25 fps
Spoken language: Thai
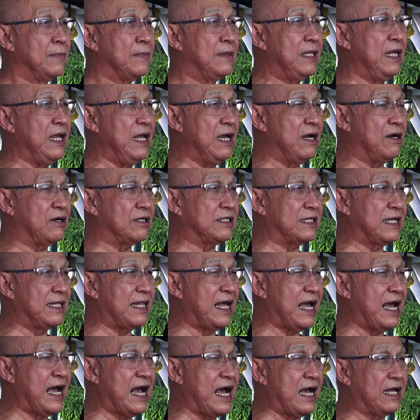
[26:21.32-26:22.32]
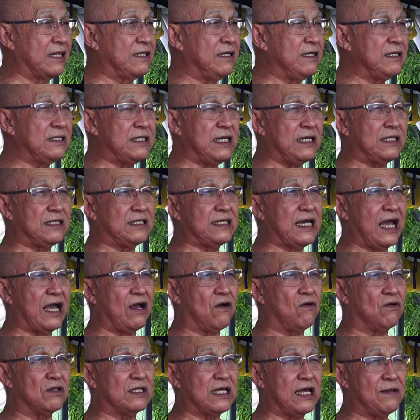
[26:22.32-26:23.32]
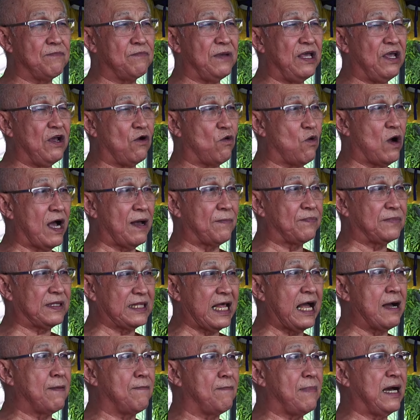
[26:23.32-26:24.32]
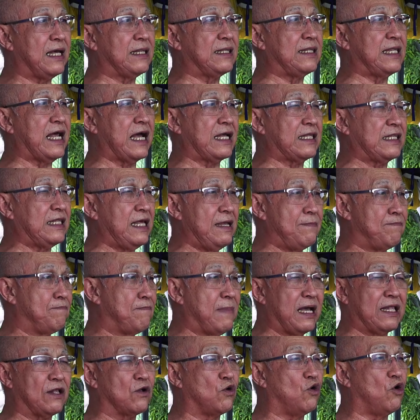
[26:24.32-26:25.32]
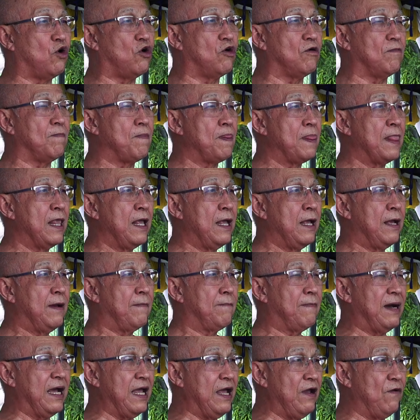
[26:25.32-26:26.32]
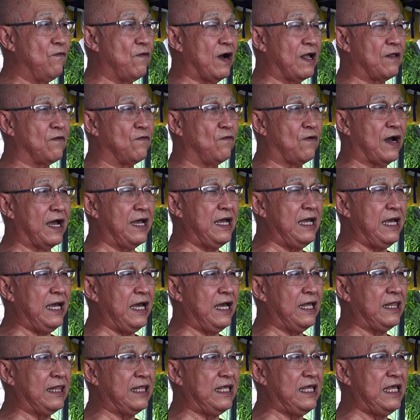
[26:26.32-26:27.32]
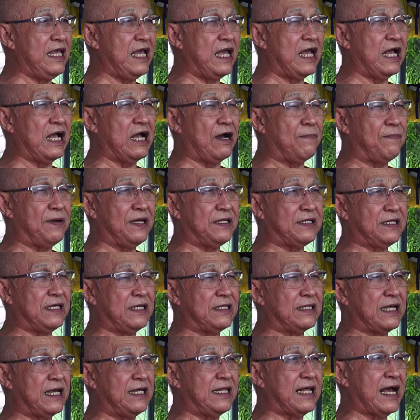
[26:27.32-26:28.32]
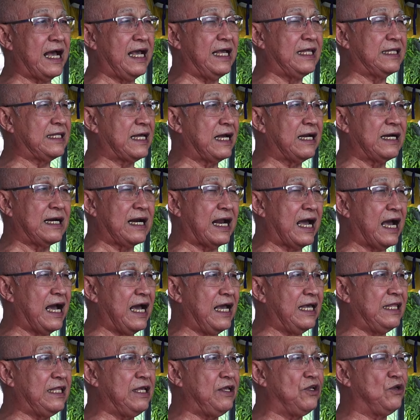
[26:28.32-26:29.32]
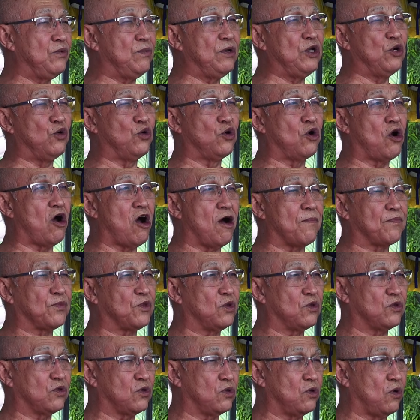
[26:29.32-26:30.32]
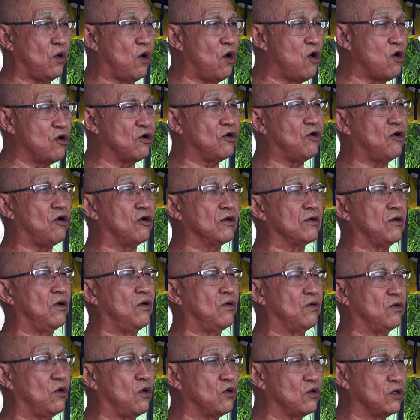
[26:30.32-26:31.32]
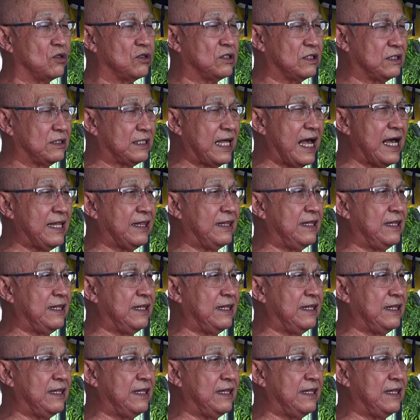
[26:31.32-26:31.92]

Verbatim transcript: นี่ก็แสดงถึงจิตใจของท่านมีความตั้งมั่นหนักแน่นมั่นคงไม่หวั่นไหวเอ็นเอียงกับไปสิ่งใดๆทั้งหลายที่อยู่รอบองค์ขององค์ท่าน